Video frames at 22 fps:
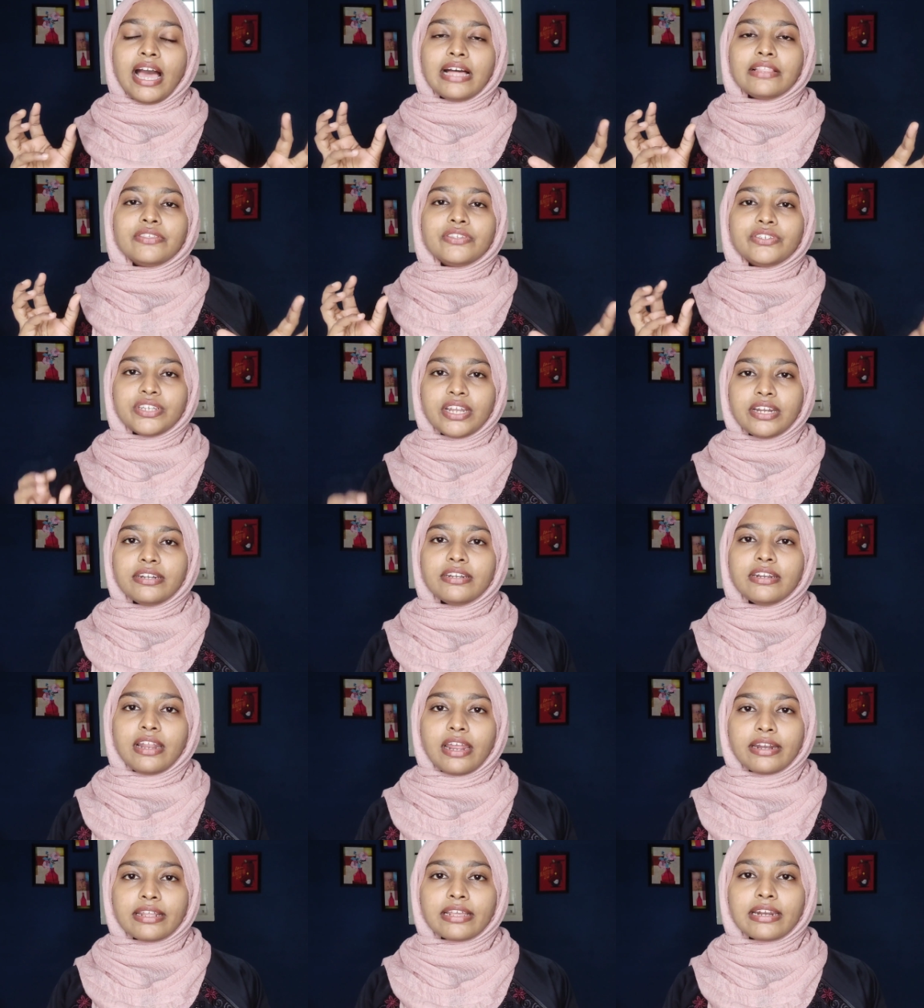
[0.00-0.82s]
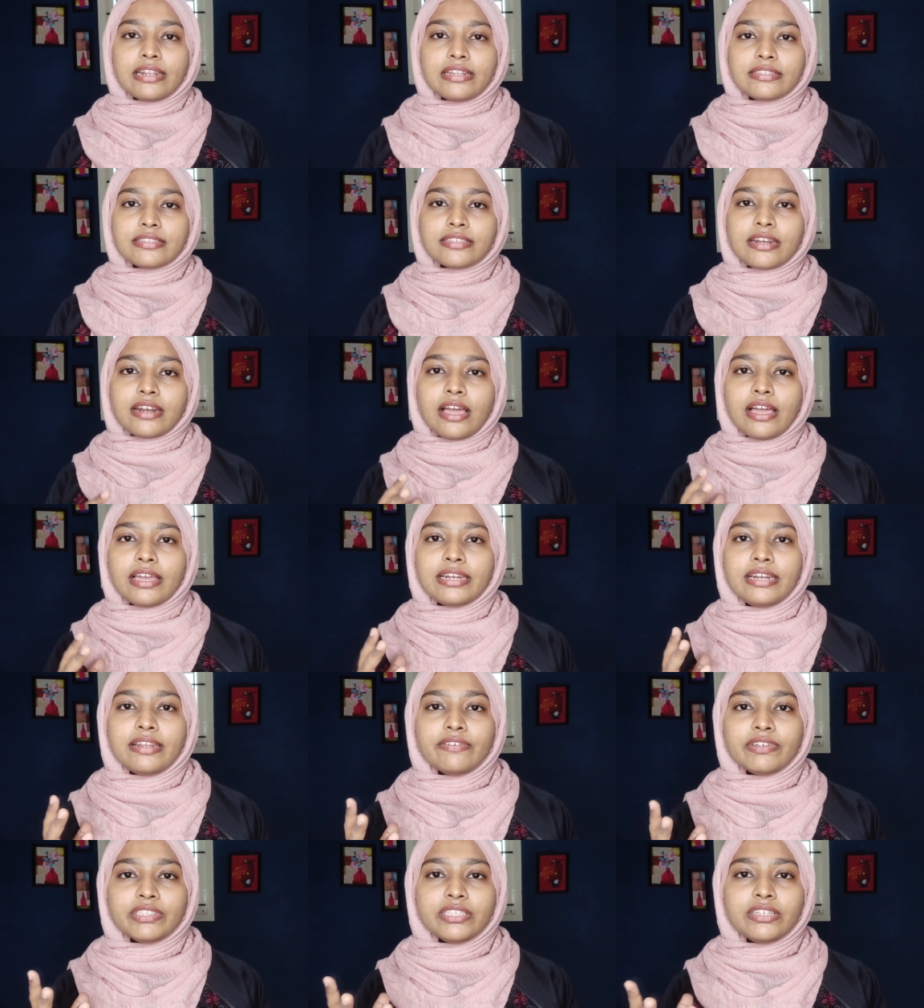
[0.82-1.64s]
அது ஜென்டலான கிளென்சரா
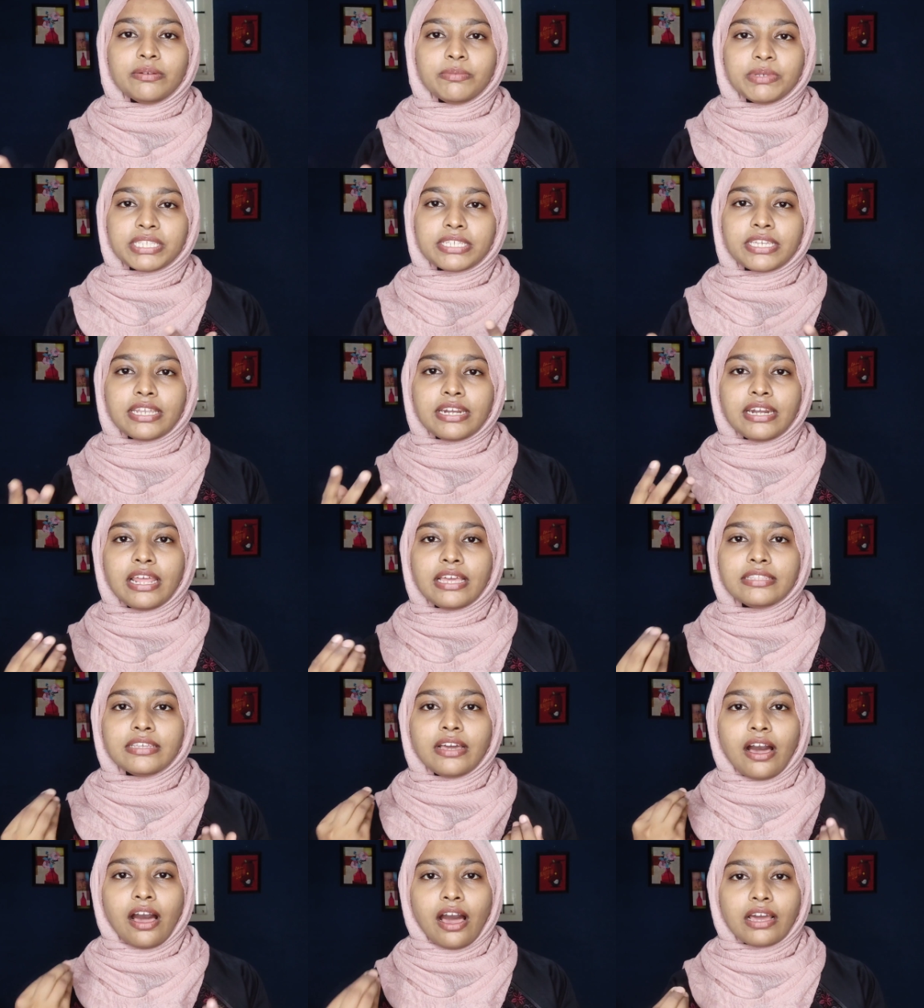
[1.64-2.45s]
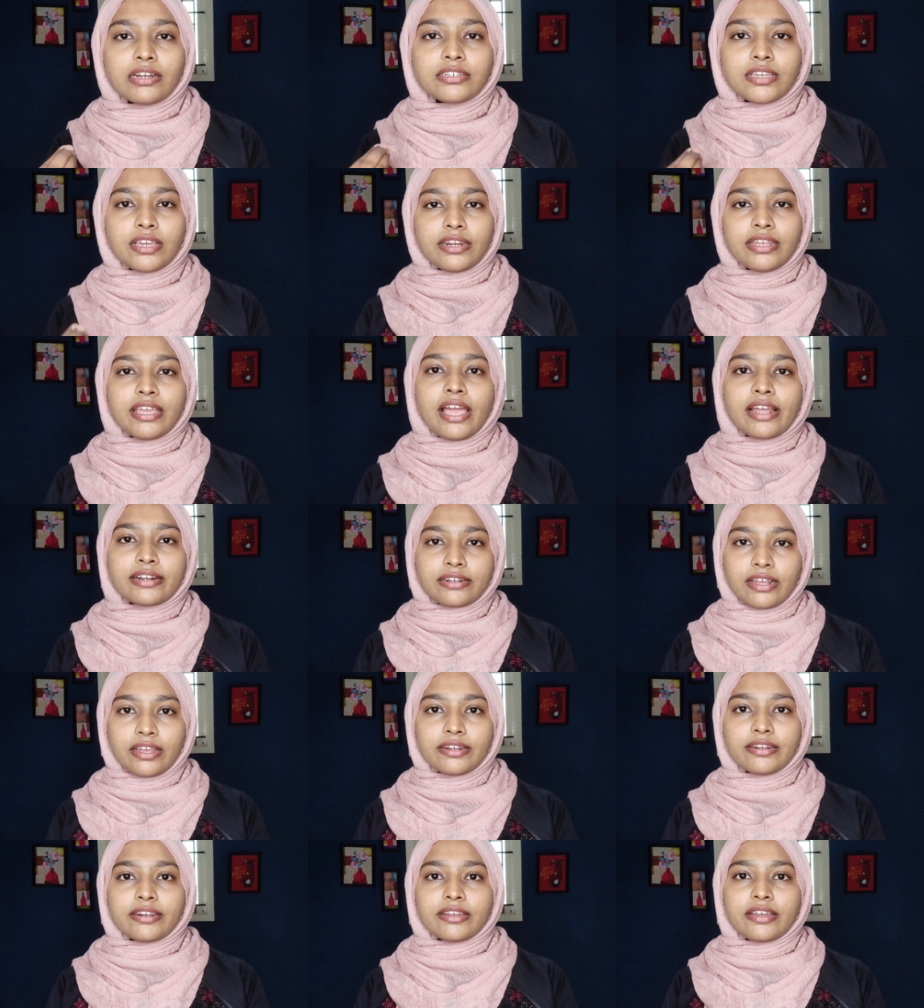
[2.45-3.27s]
இல்லை வந்து நம்ம ஸ்கின்ல அது ஹார்ஷாக
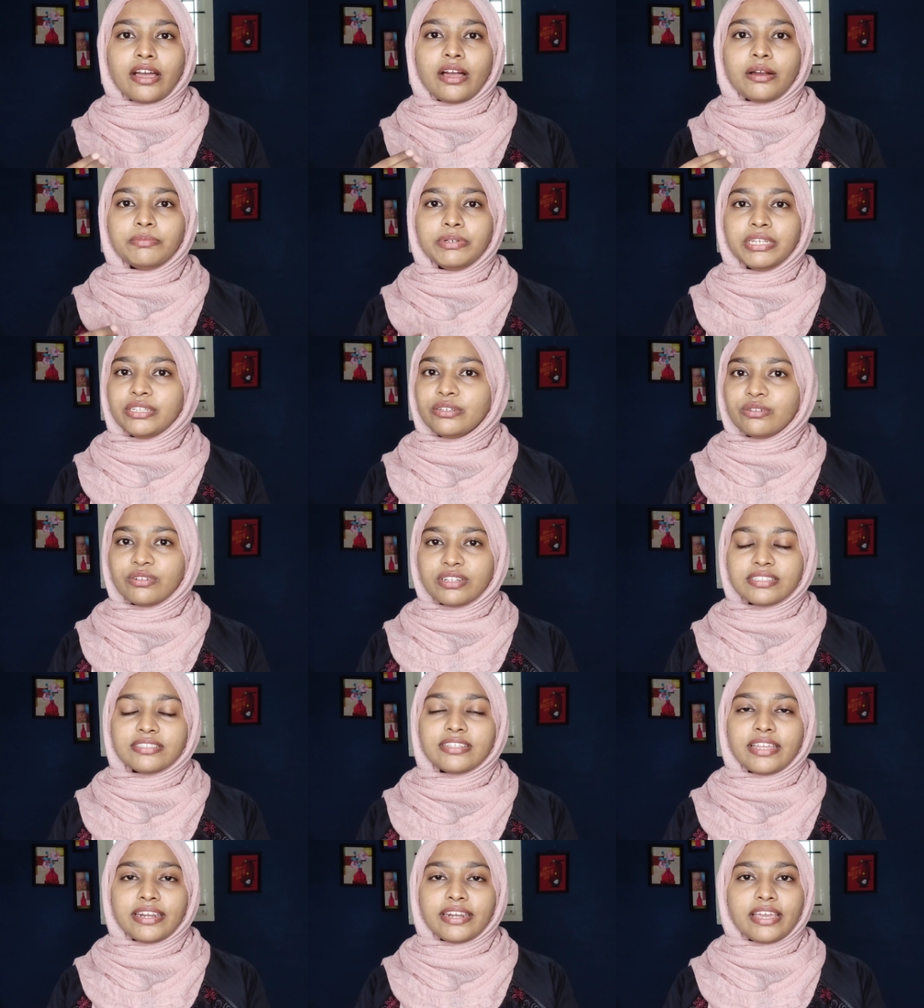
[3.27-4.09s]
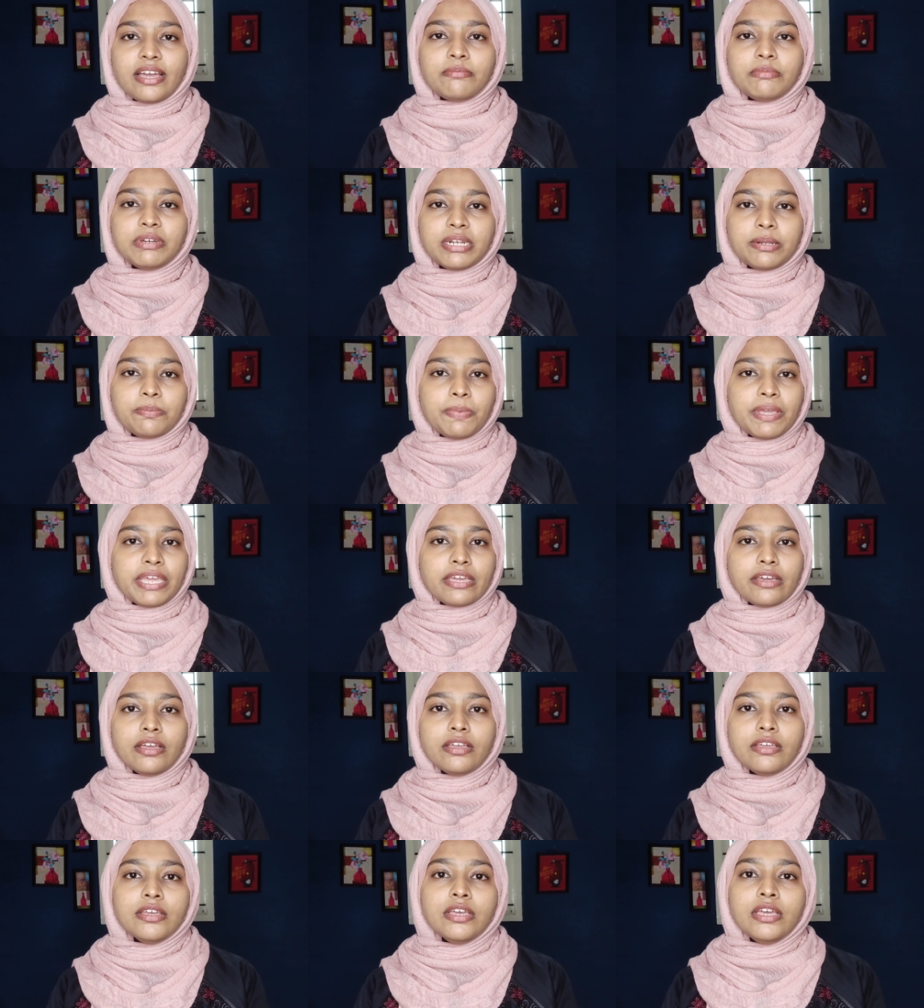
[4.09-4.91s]
ரியாக்ட் ஆகிட்டு இருக்கா அப்படின்னு கூட தெரியாமல்
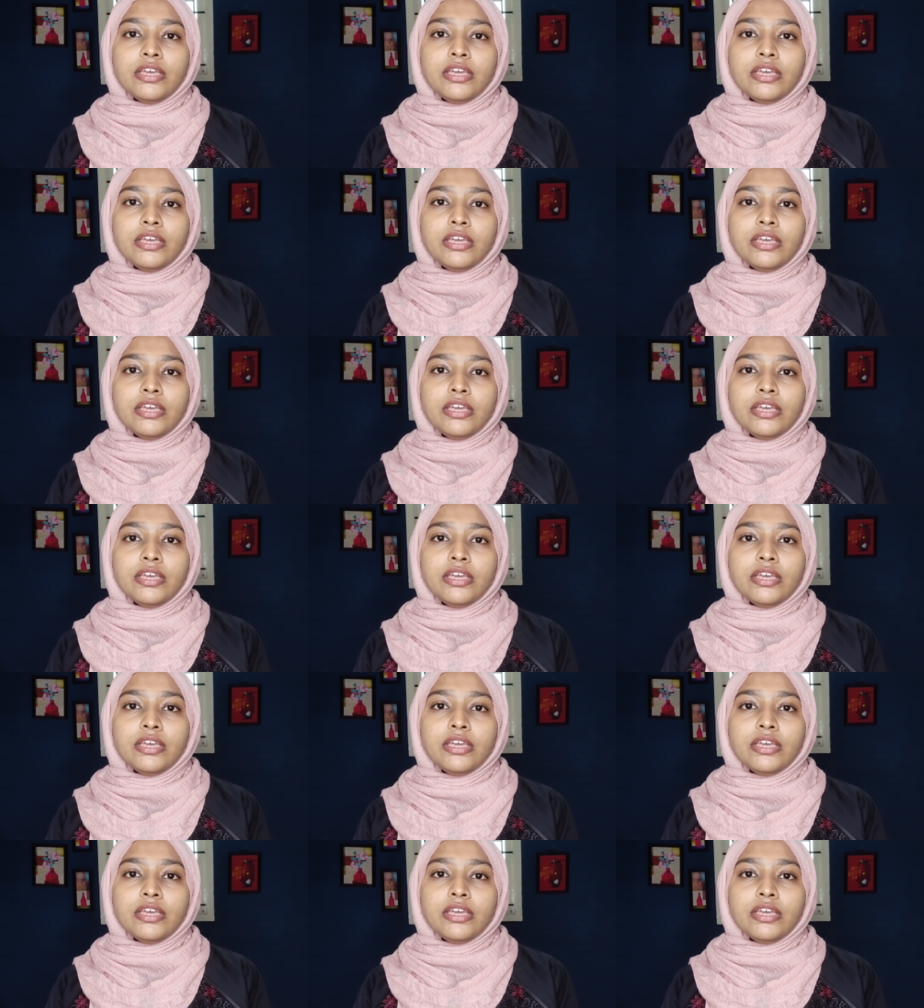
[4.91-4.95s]
இருப்பீங்க